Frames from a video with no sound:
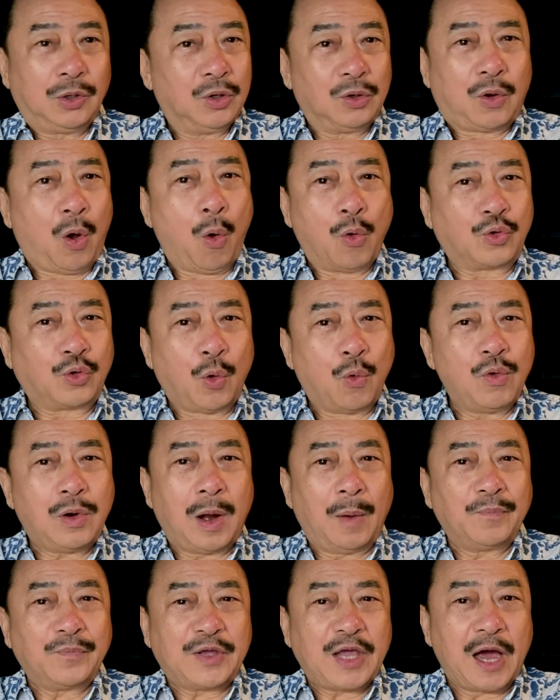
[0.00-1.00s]
Cô chú
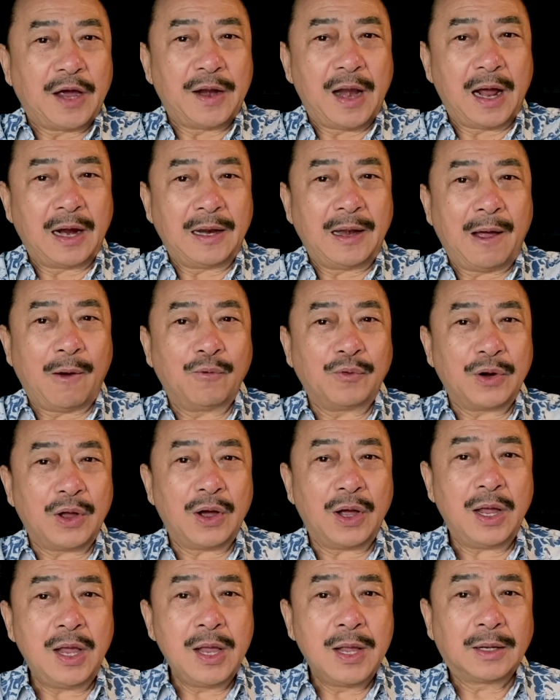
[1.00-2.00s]
không chờ đợi lâu
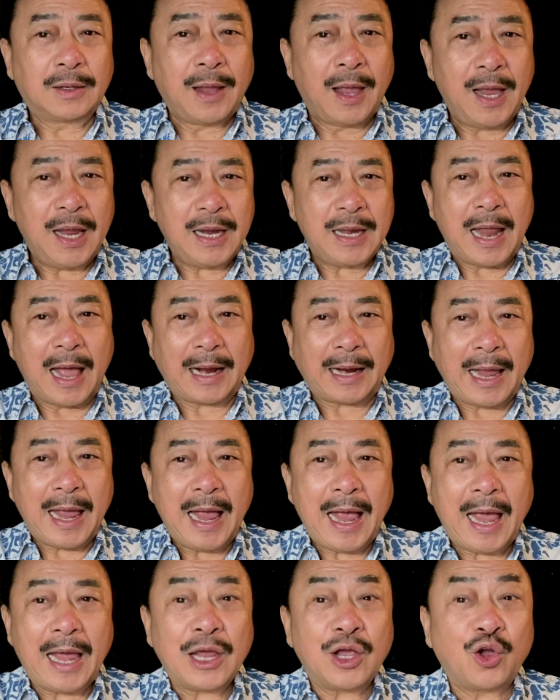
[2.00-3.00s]
nữa, thế là cả
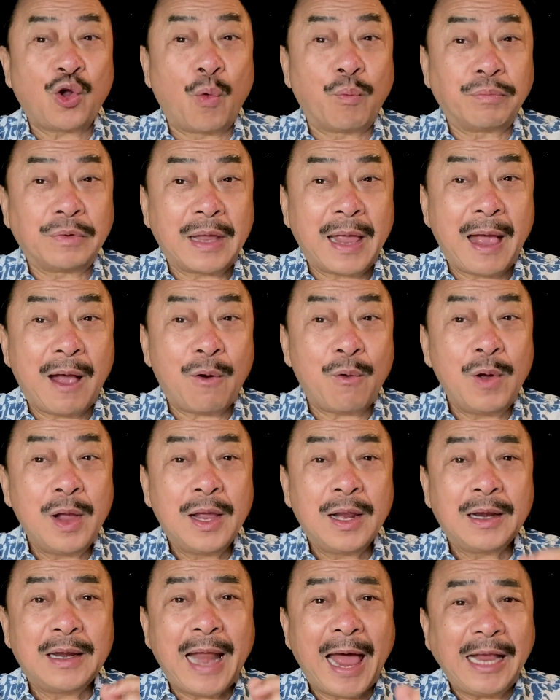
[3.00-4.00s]
hai cùng nhau
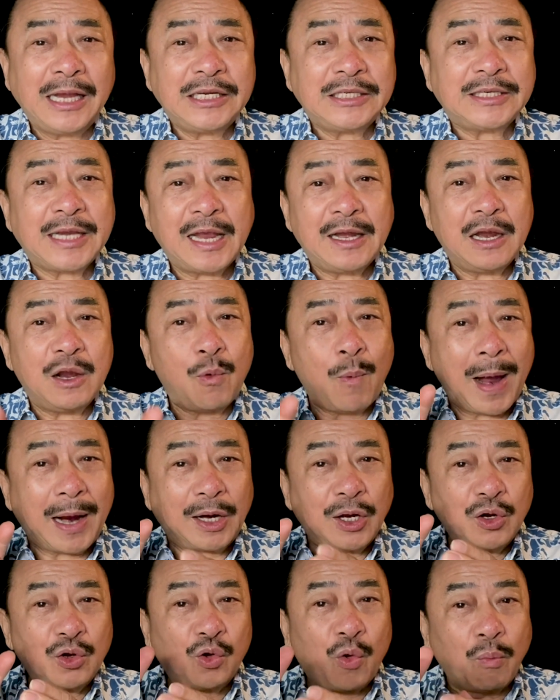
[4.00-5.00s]
lái xe đi qua
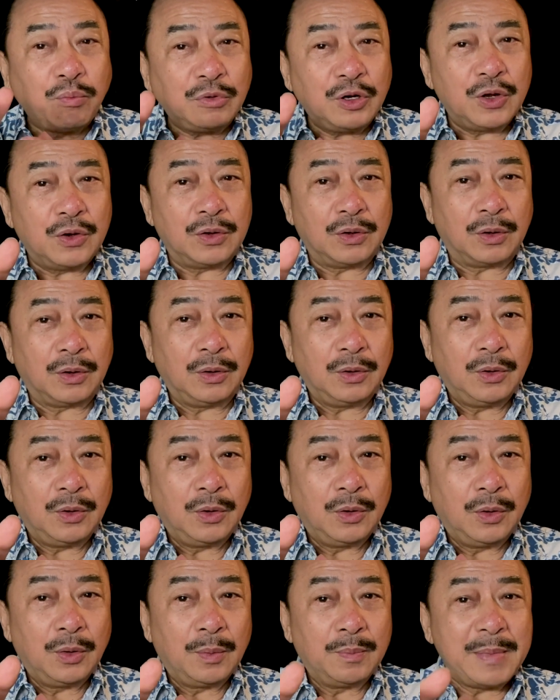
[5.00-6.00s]
cái cung đường
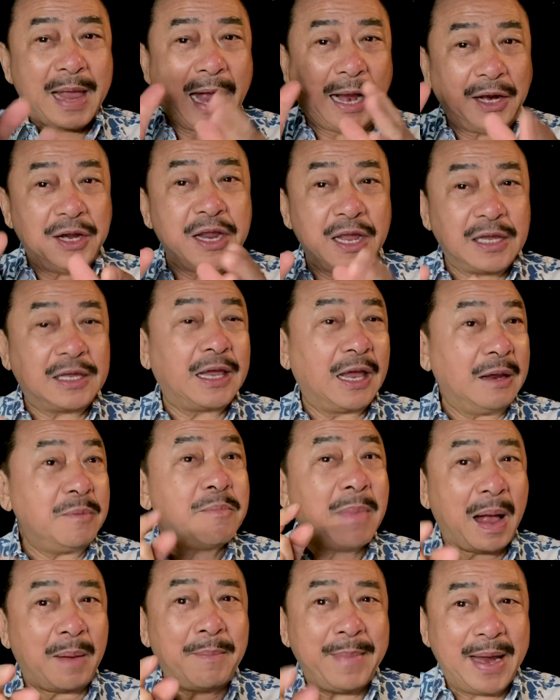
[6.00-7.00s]
và cái địa chỉ
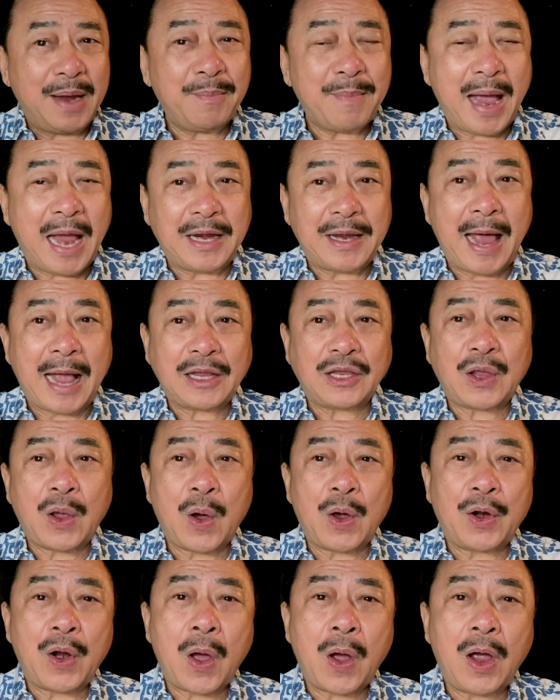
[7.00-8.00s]
mà bé Mai đã
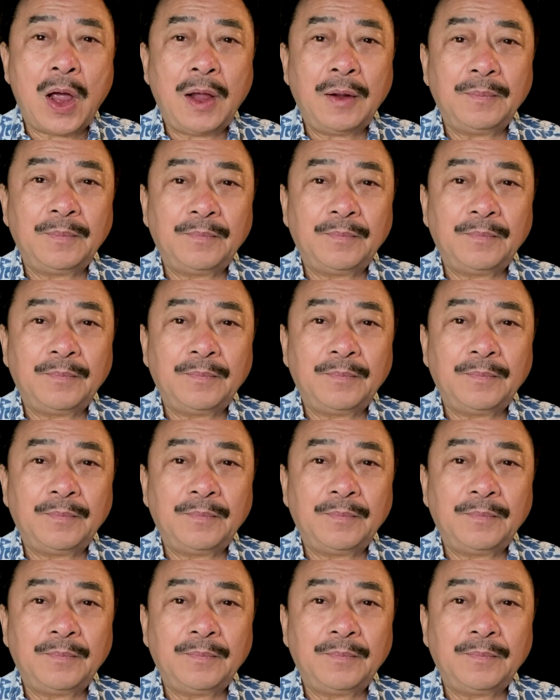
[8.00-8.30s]
cho đó.